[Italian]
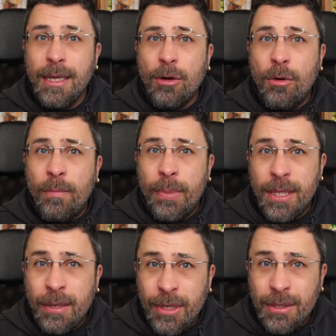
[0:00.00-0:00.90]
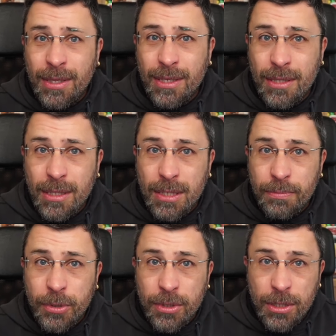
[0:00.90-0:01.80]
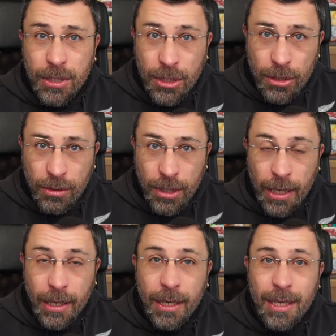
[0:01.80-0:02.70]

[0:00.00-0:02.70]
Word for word: completamente a disposizione